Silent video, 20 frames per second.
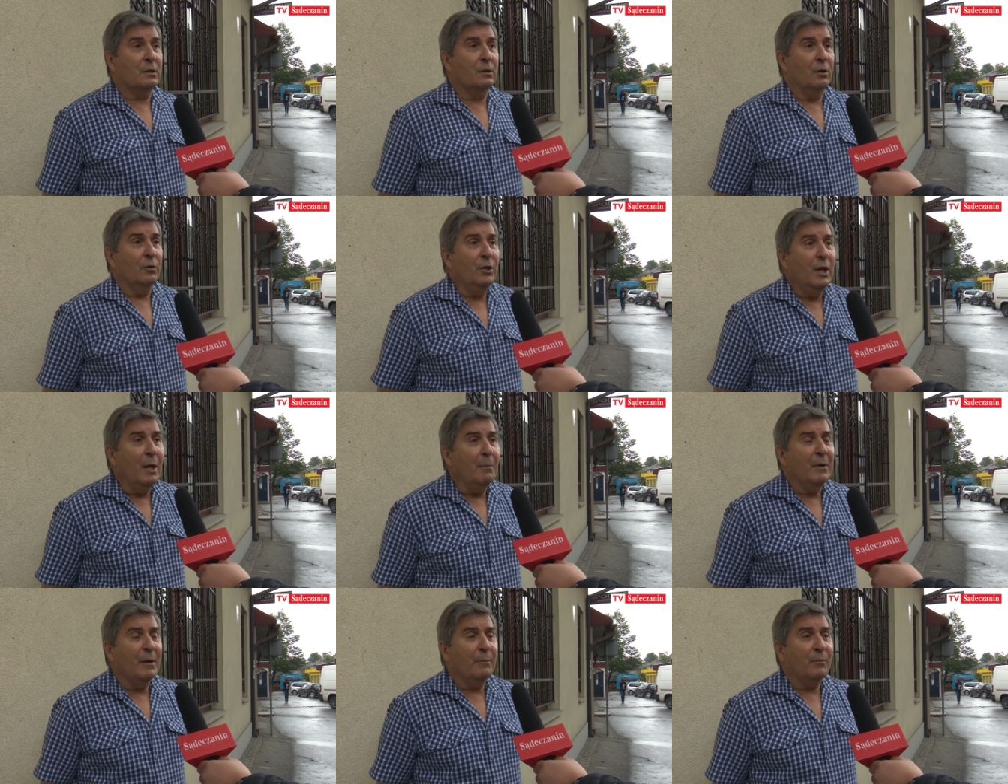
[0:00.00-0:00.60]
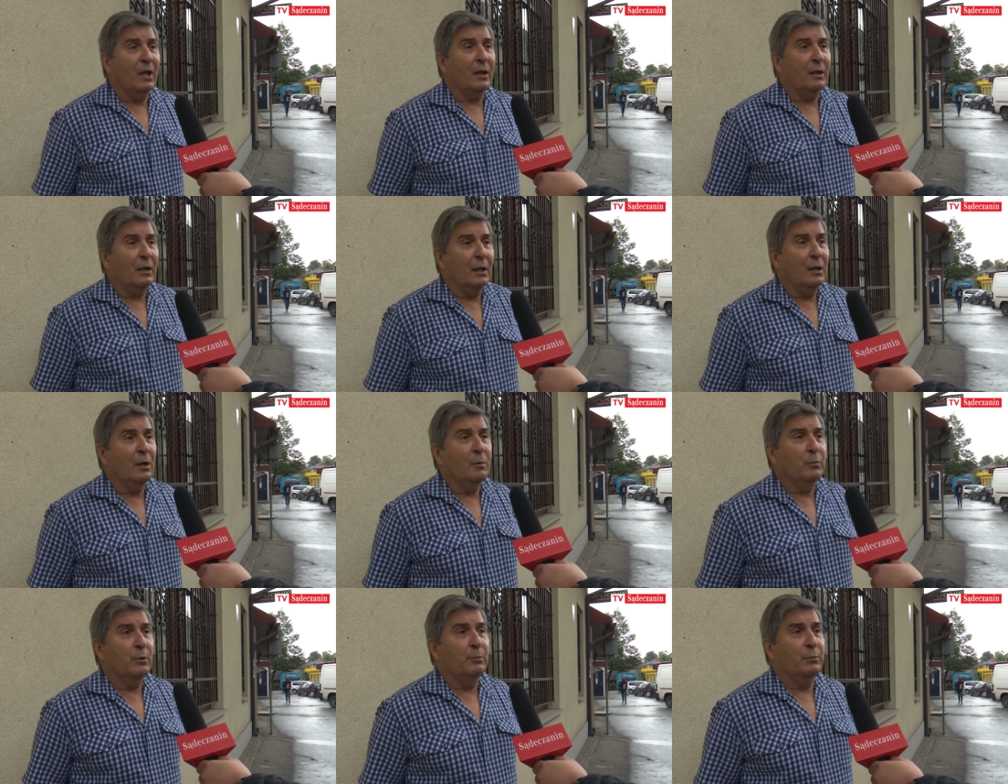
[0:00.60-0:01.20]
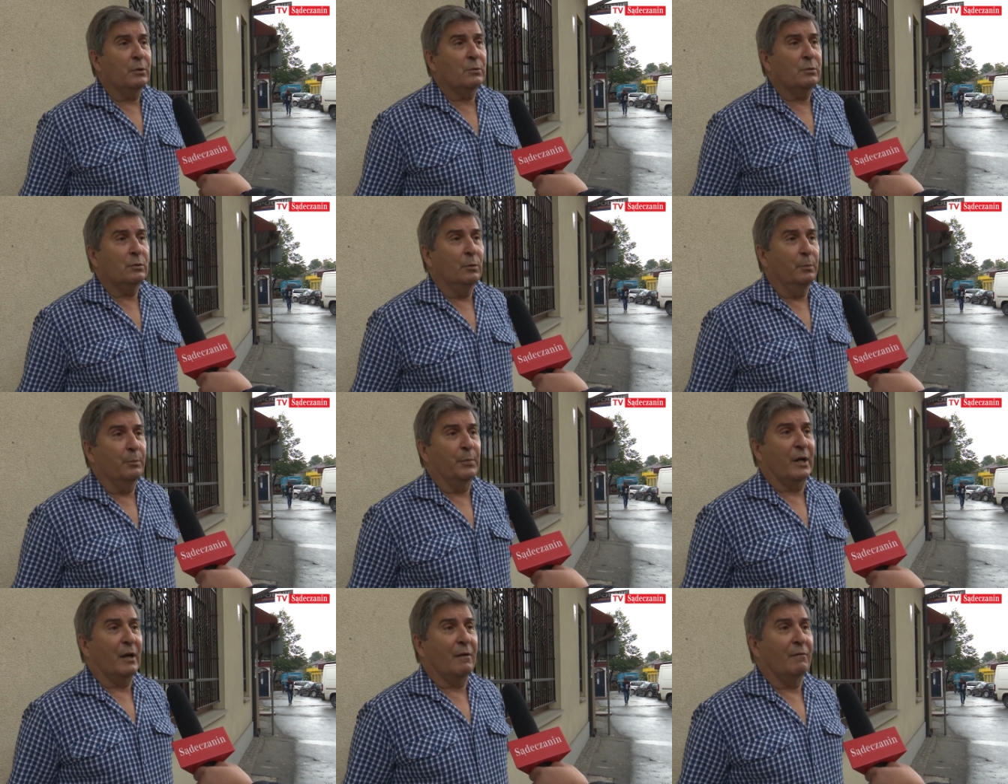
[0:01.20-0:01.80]
No nie mam takiego po prostu
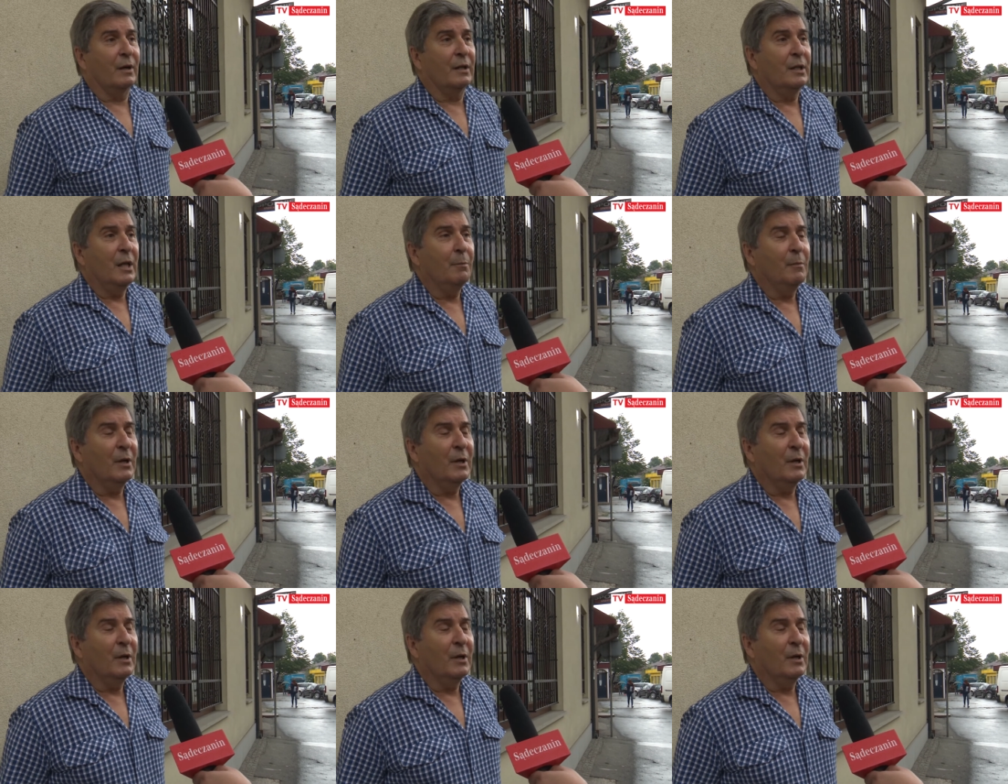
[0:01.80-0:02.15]
prawa, nie